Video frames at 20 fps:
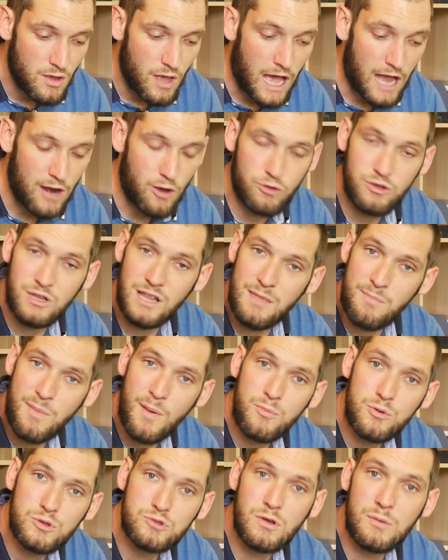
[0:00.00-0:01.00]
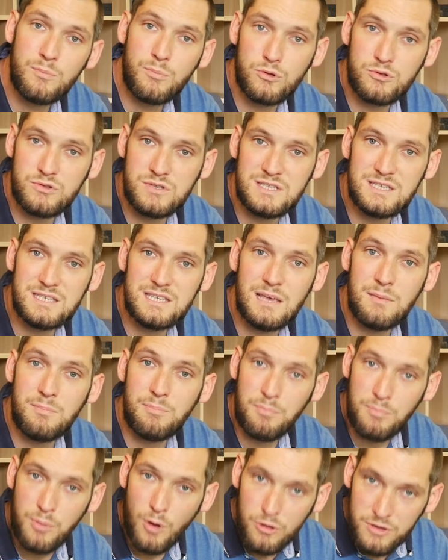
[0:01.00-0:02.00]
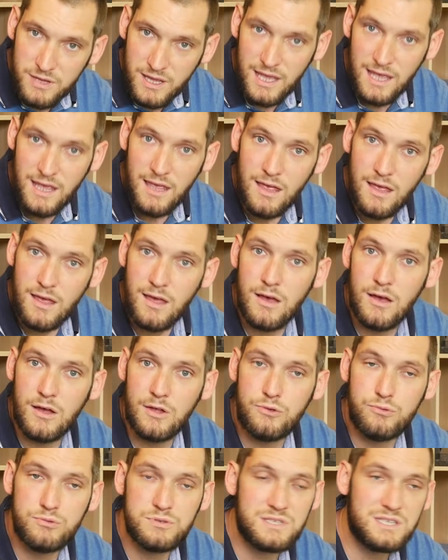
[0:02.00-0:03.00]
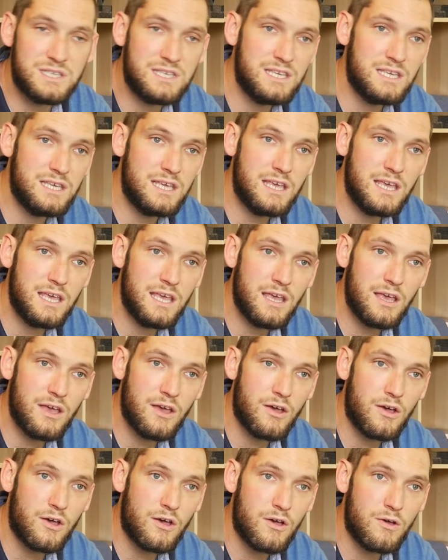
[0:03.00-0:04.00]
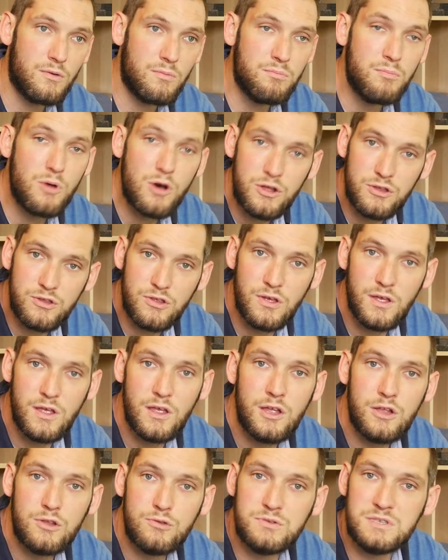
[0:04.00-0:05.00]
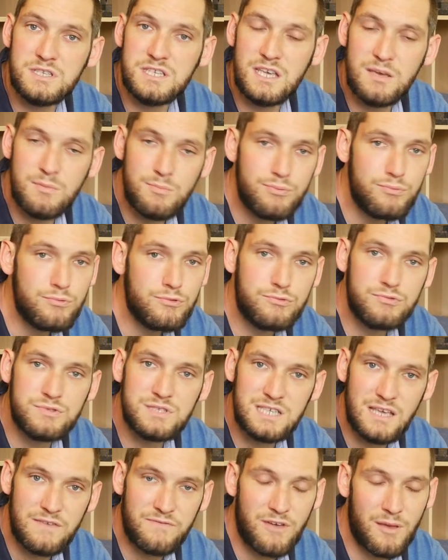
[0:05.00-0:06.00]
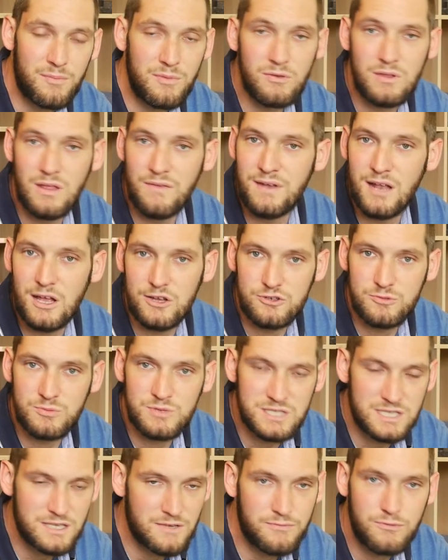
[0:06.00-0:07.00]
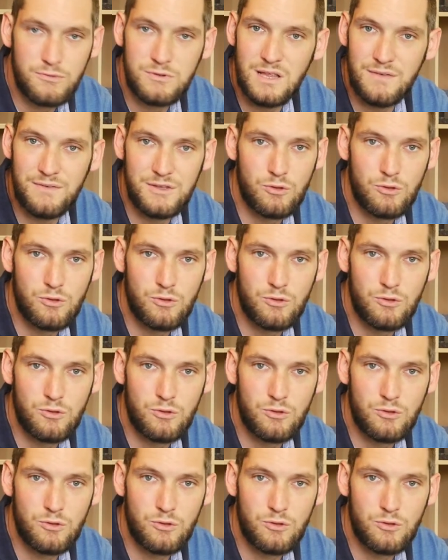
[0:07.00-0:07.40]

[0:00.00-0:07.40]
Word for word: Alors on n'en avait pas besoin pour tout ce qui est portrait, euh, tout ce qui est euh, mode, tout ce qui est book, tout ce qui est famille. On avait largement ce qu'il faut, on avait